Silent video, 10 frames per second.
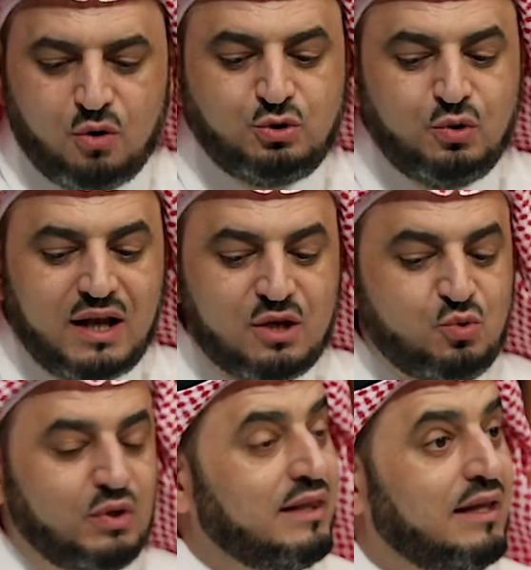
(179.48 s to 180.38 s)
قلت يا
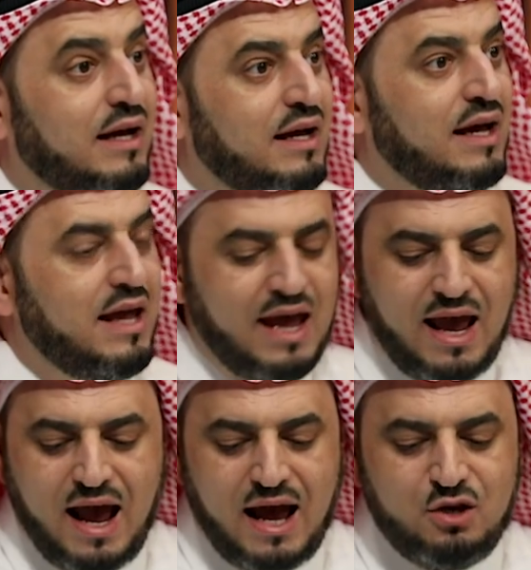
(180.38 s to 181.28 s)
رسول الله
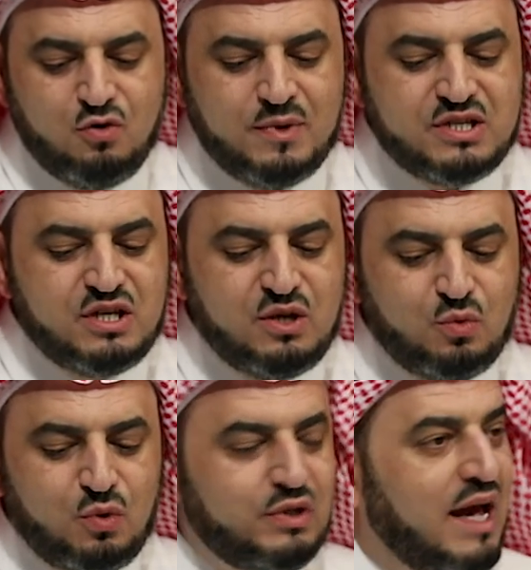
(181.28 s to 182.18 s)
أي مسجد
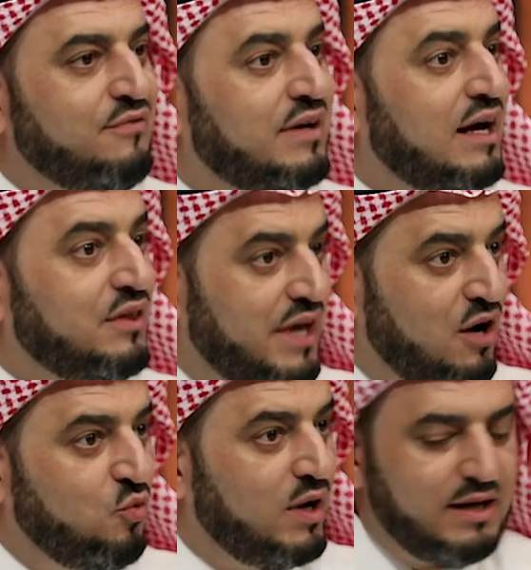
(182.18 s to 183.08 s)
وضع في الأرض
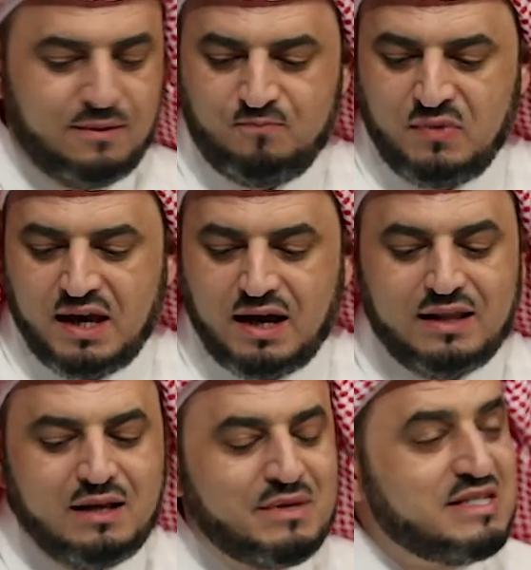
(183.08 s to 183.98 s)
أول
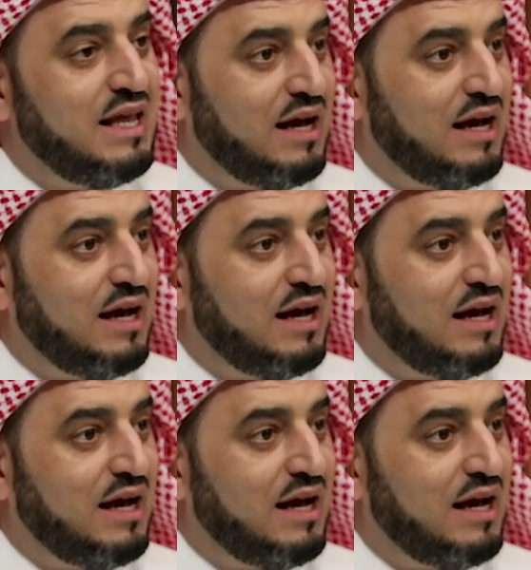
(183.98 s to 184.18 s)
قال المسجد